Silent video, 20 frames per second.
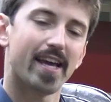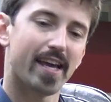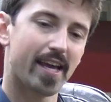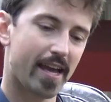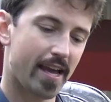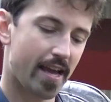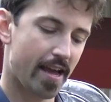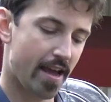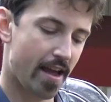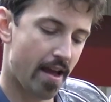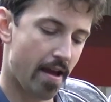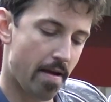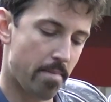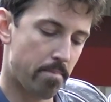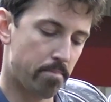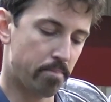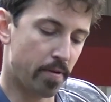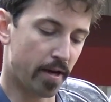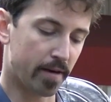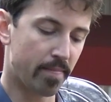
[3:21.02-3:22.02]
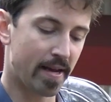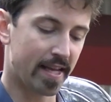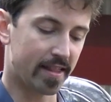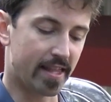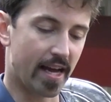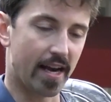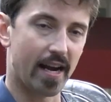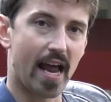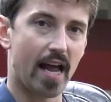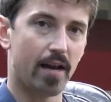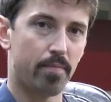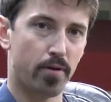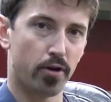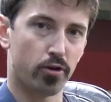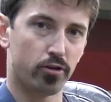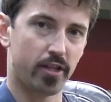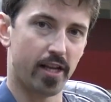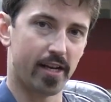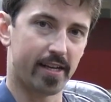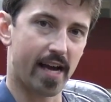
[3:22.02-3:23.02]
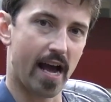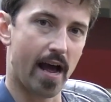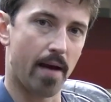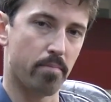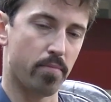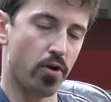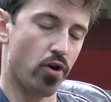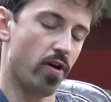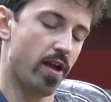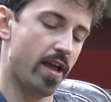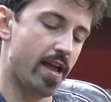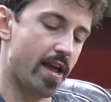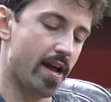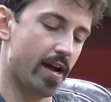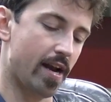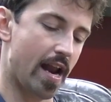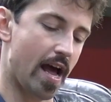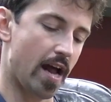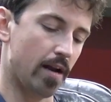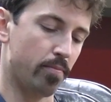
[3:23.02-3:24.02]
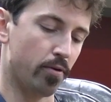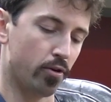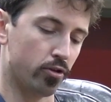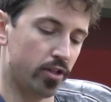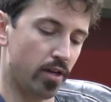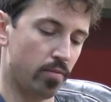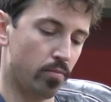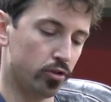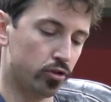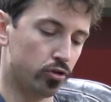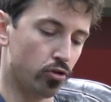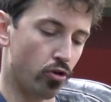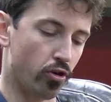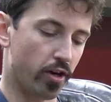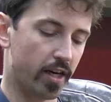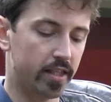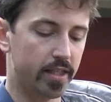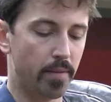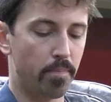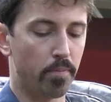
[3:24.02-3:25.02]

eh, permette all'albero del cambio e all'albero del motore